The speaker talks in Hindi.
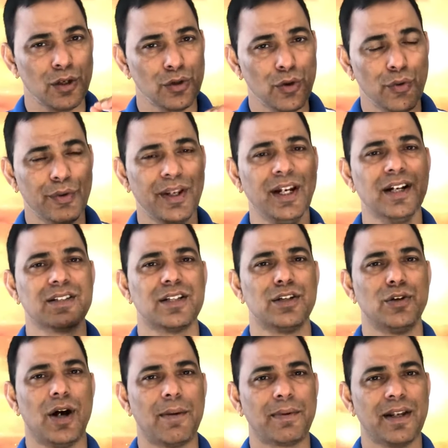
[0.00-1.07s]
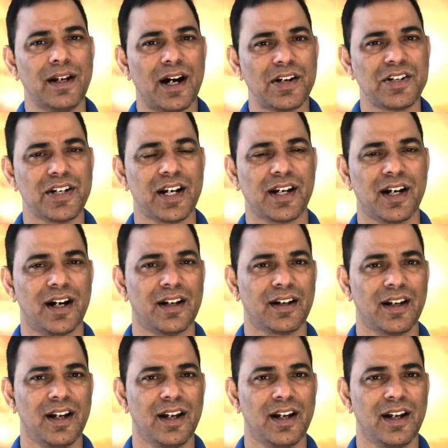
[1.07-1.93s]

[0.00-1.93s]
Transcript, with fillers: तो वीनस जो आपकी राशि के कारक